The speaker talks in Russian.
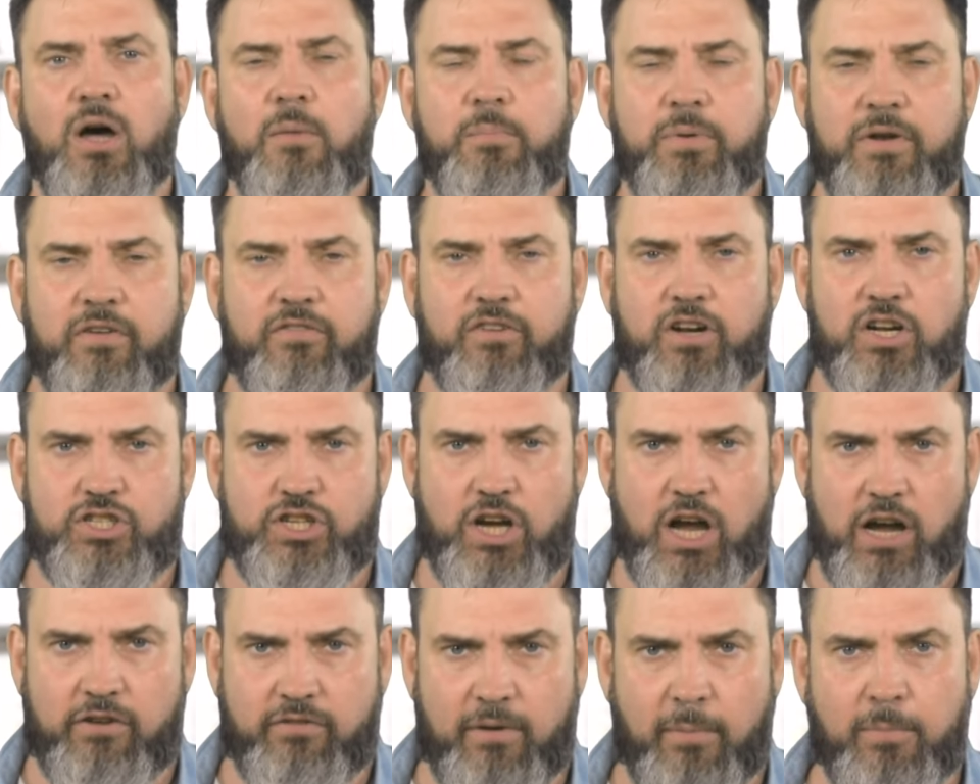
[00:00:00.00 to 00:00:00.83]

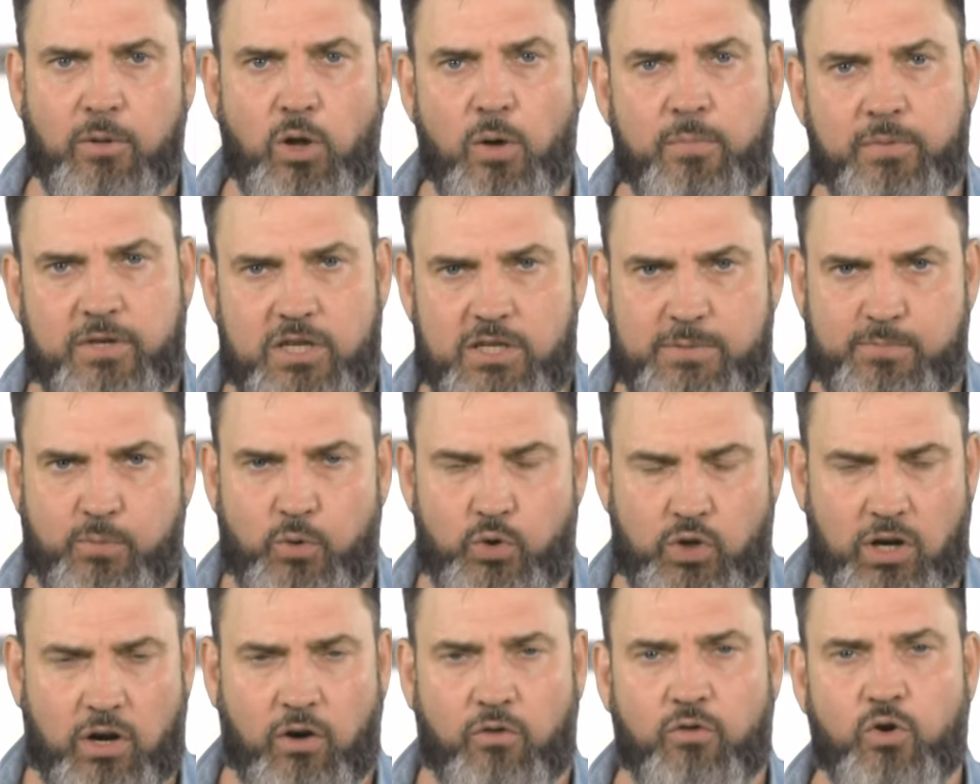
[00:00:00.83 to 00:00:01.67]
превращая в обломки
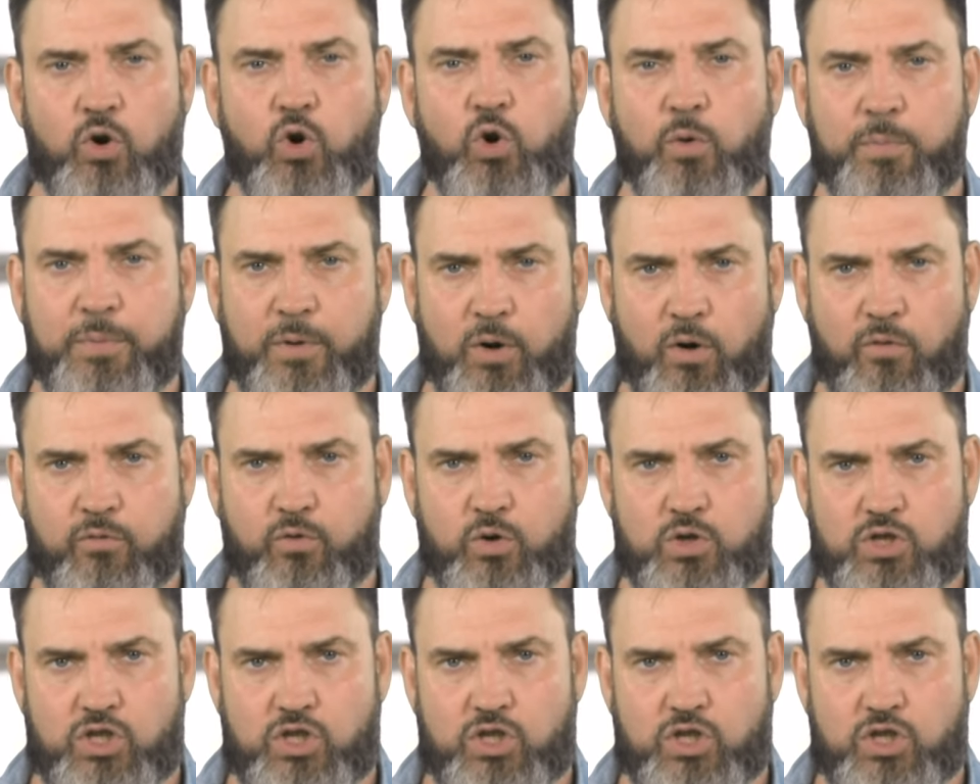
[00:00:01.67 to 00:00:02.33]
спутниковую группировку